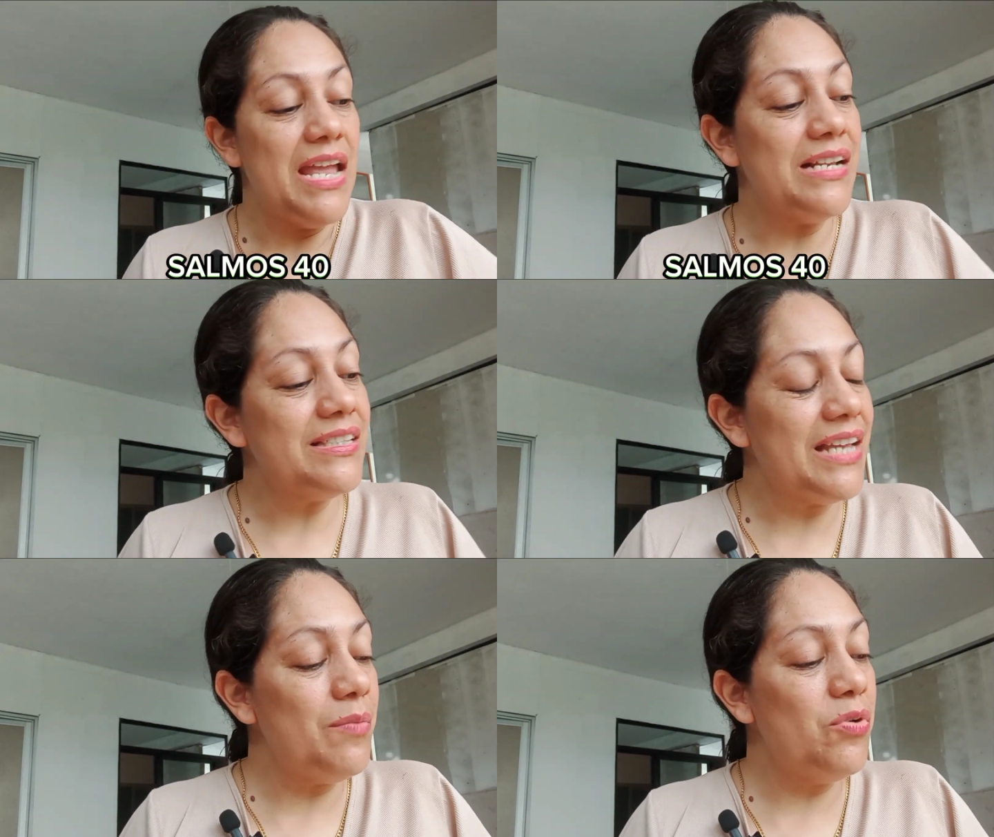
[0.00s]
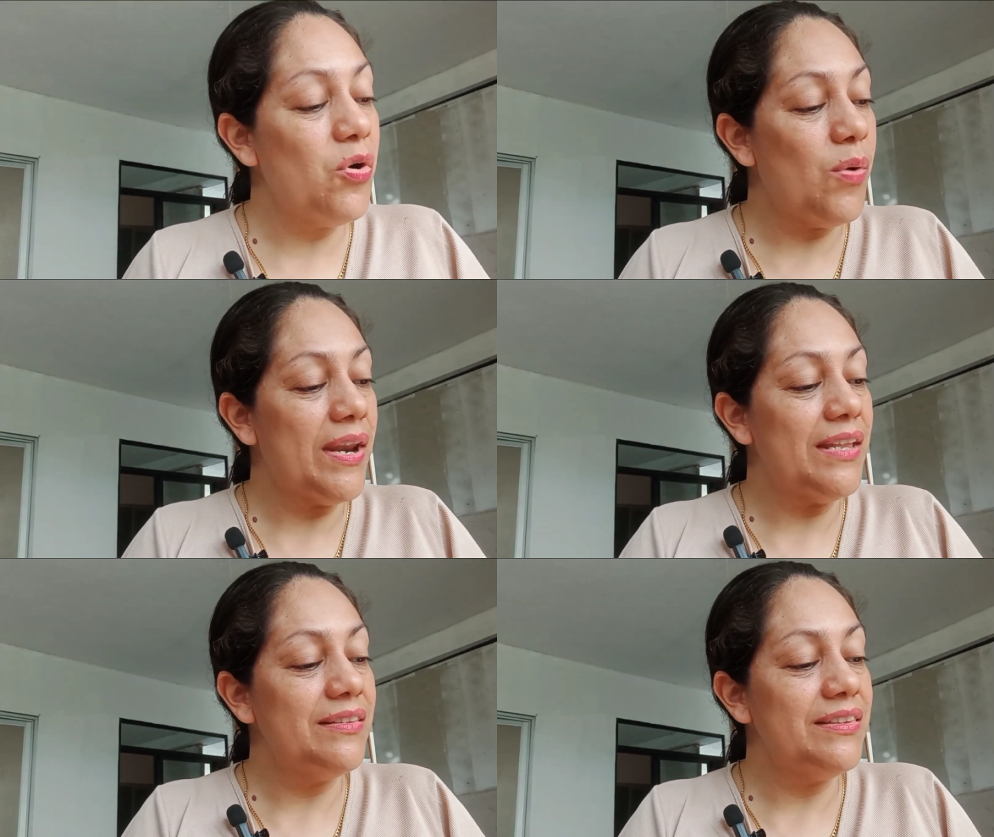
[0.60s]
el Salmo
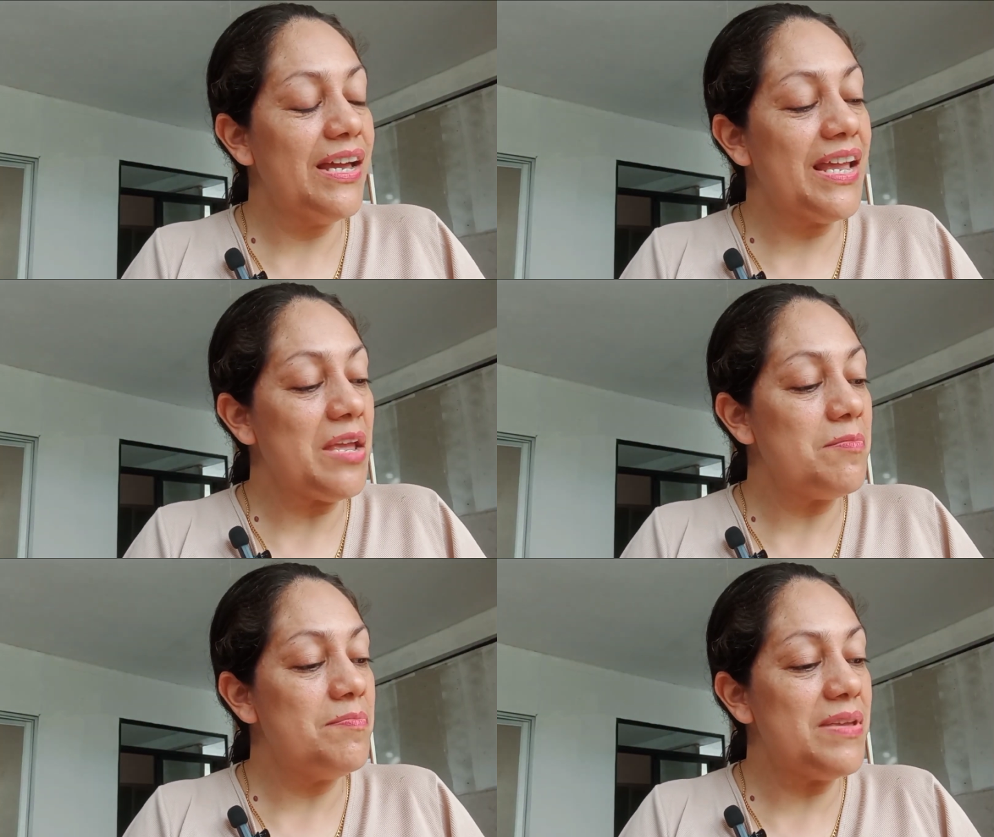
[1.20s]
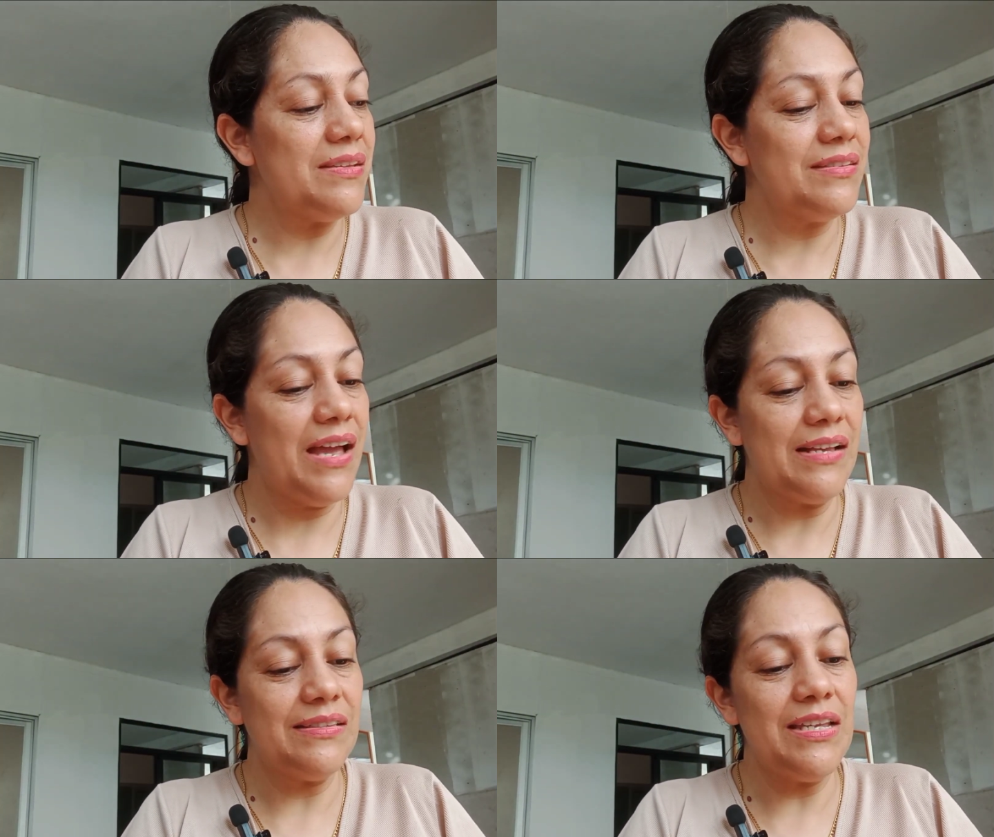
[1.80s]
40 que
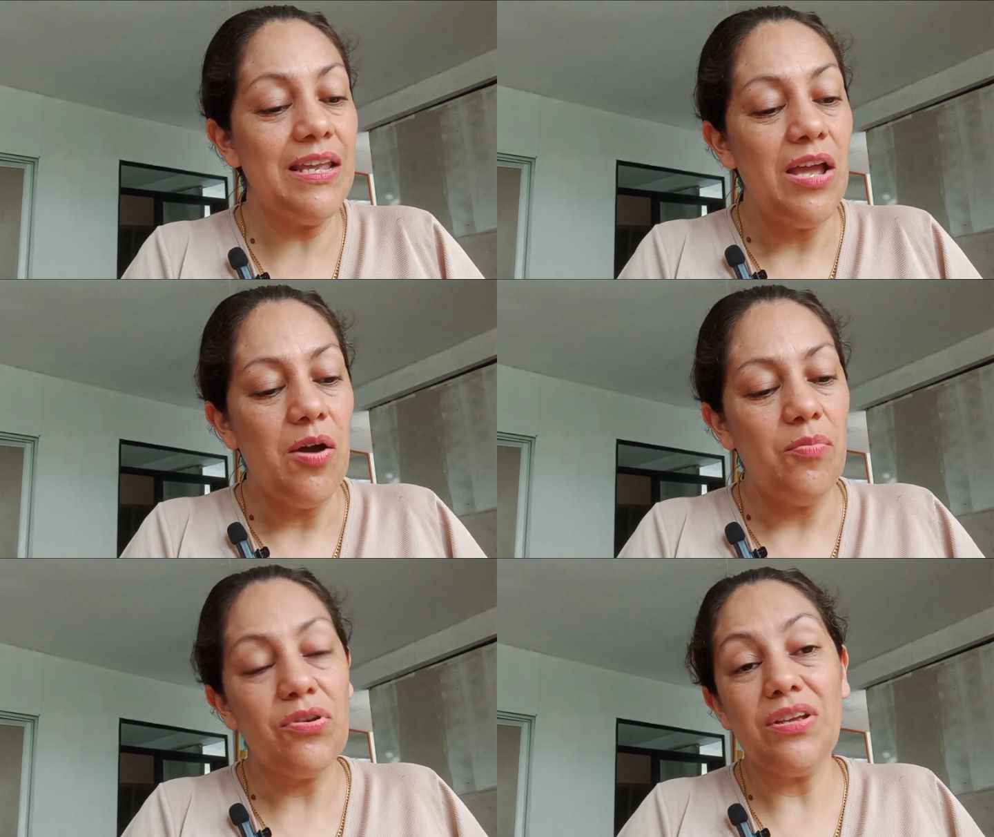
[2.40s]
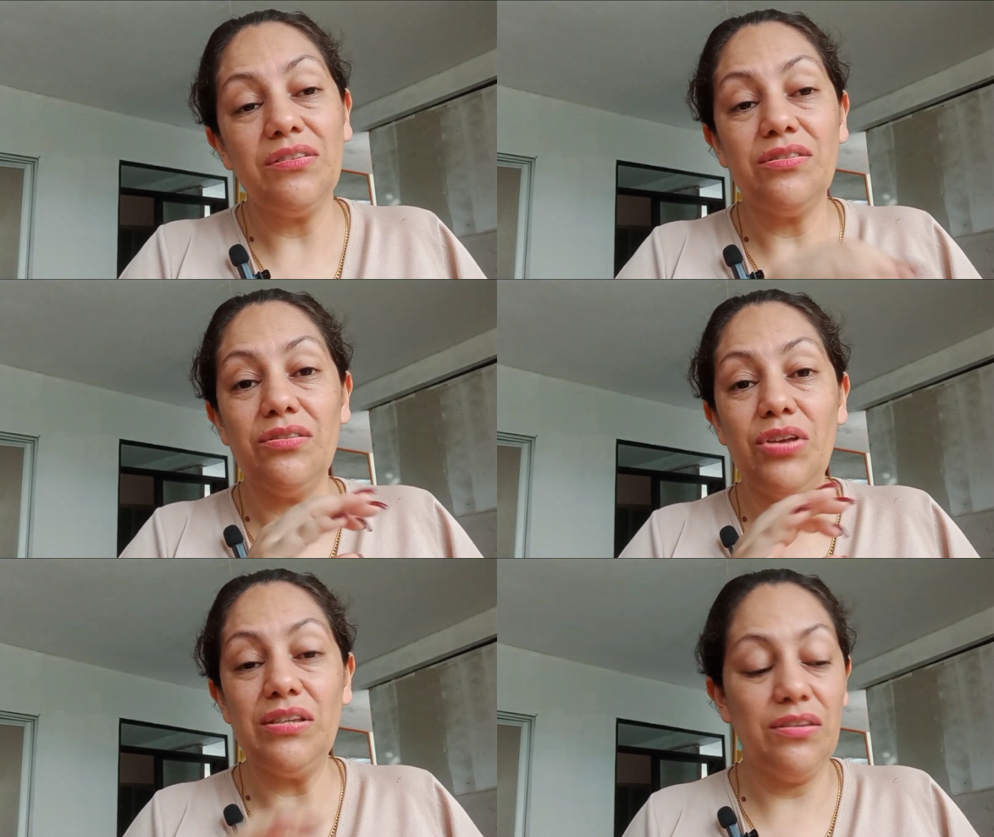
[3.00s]
empieza así, porque este
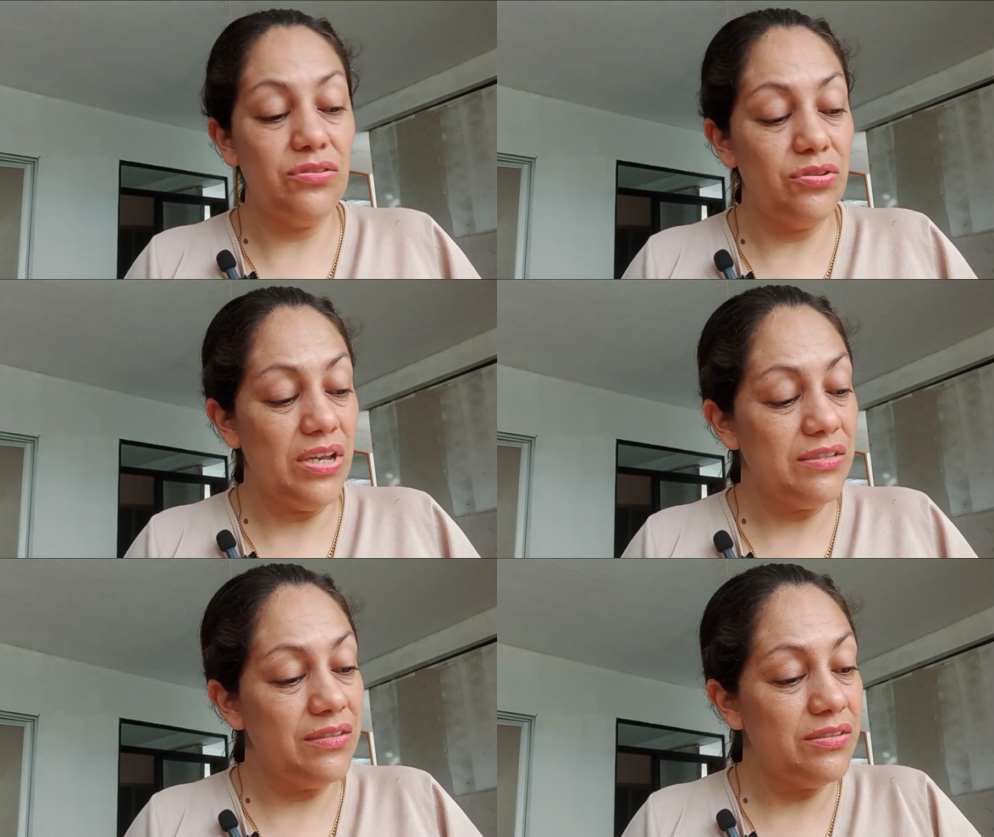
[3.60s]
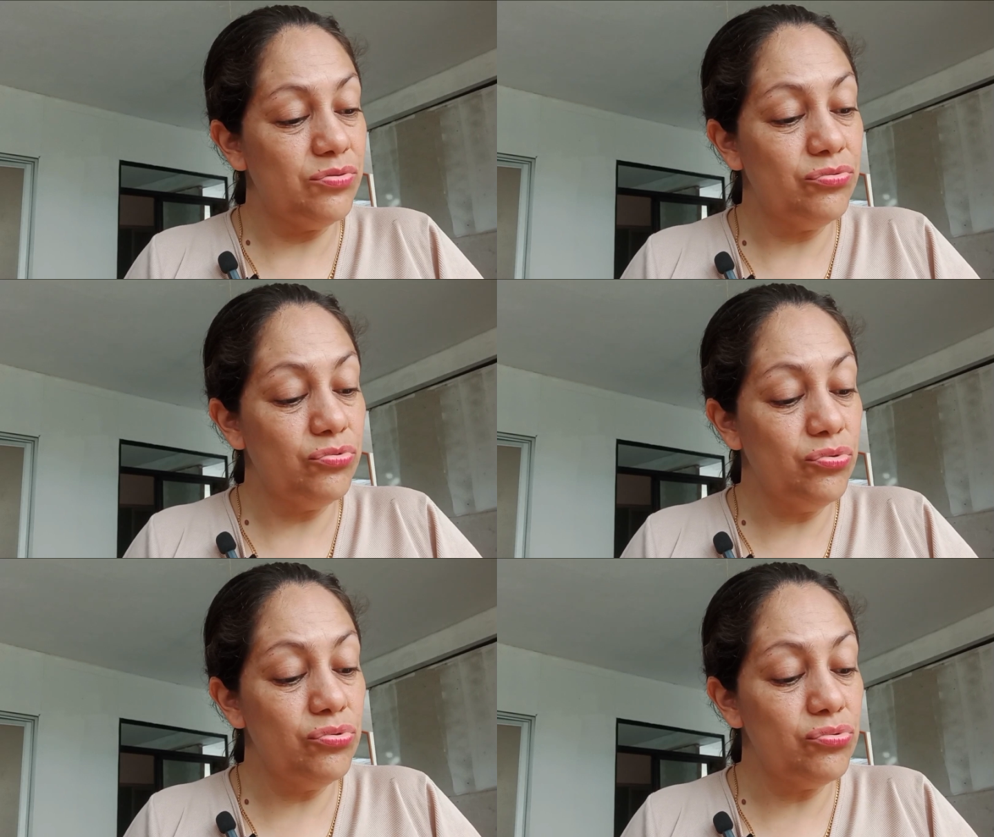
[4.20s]
es, este este
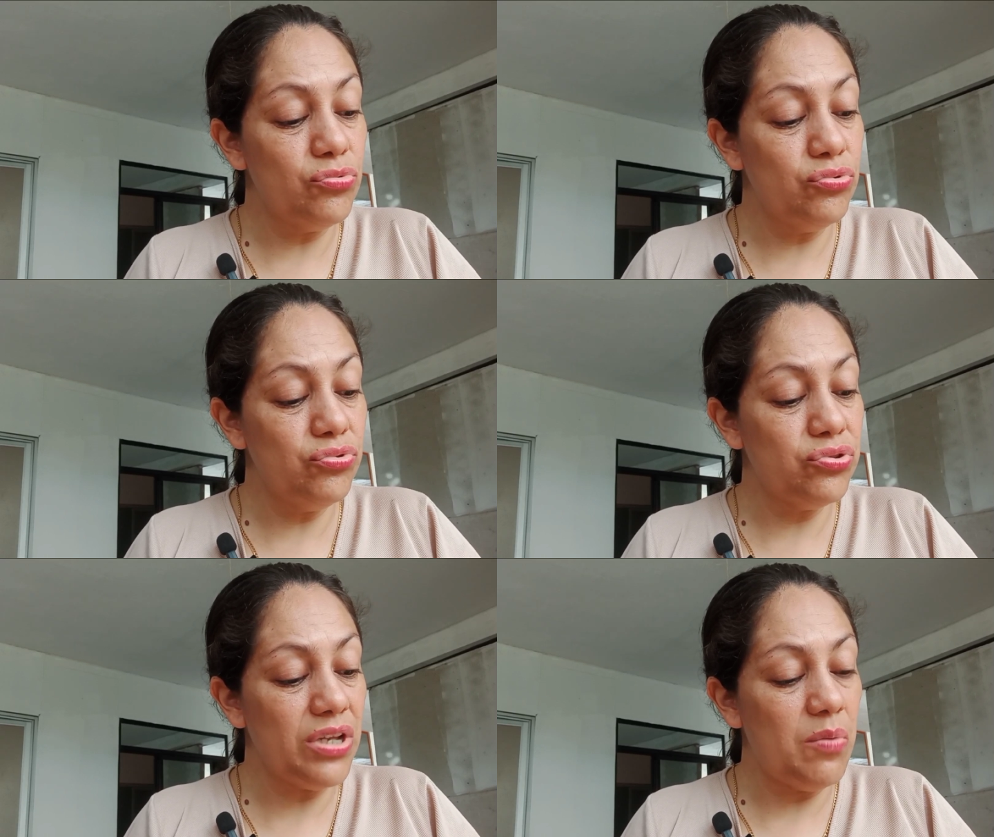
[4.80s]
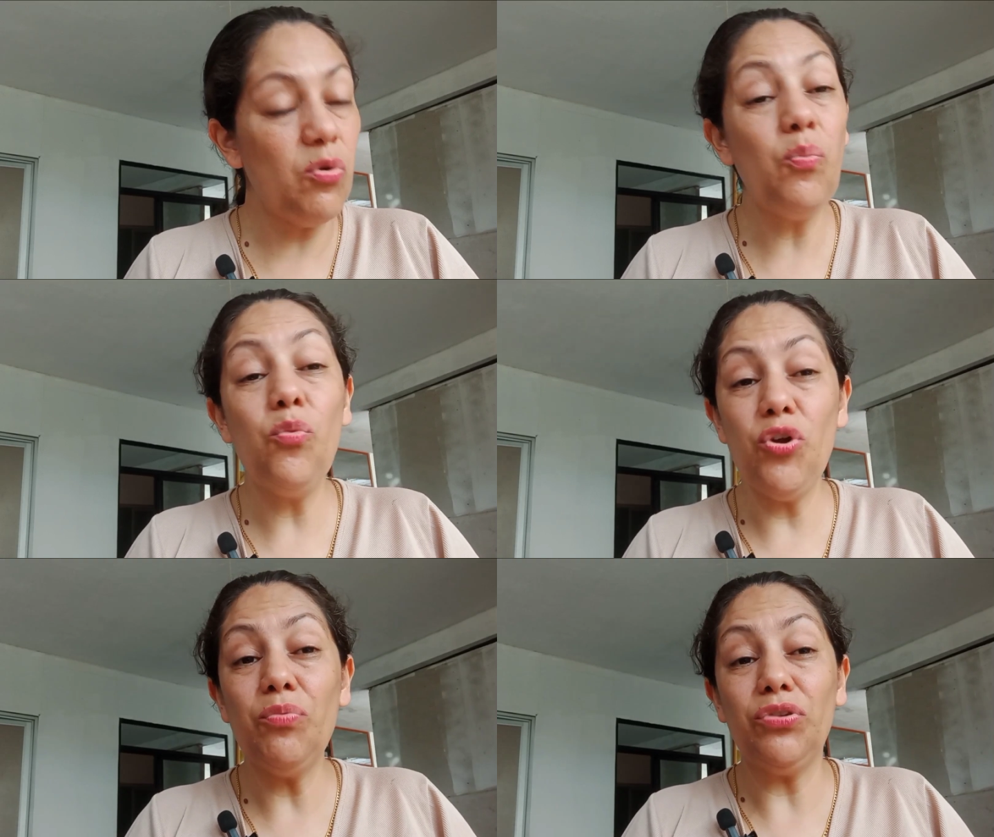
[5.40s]
un, salmo
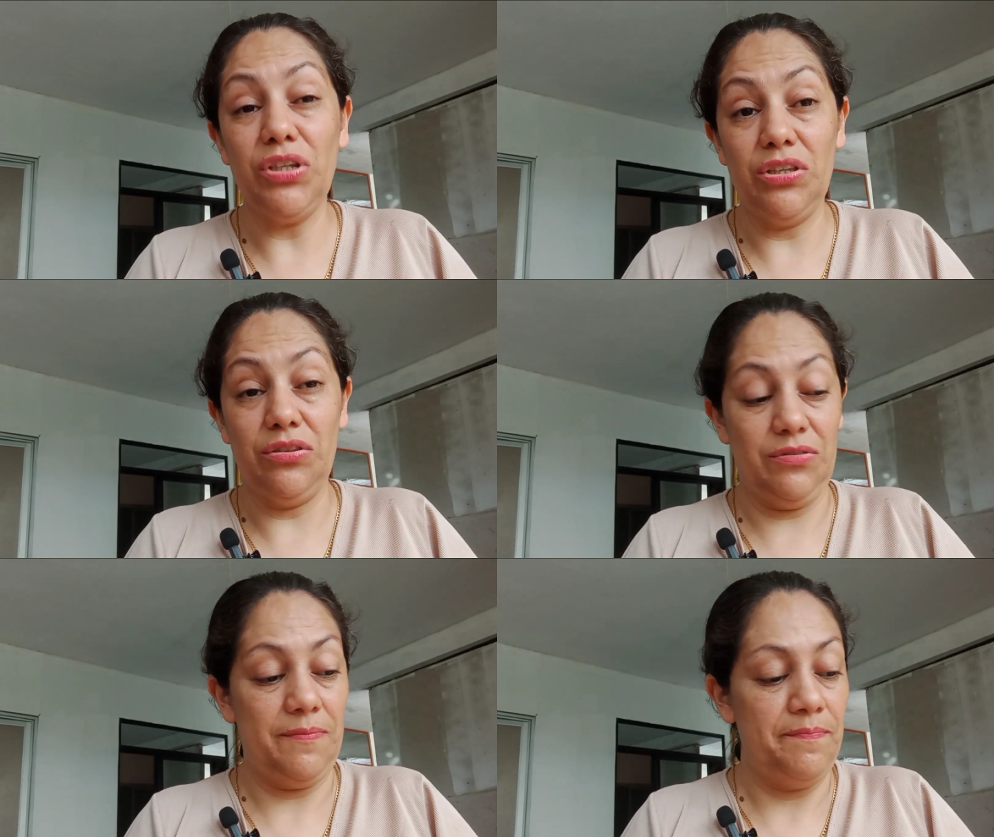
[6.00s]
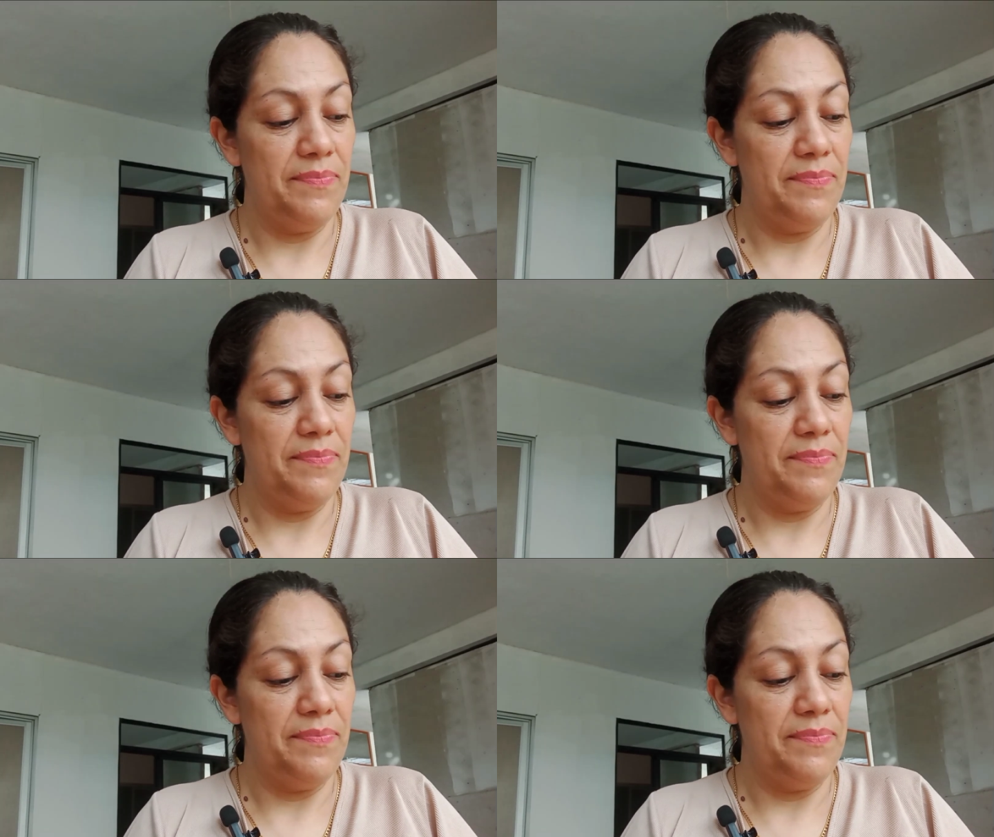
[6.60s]
muy bonito,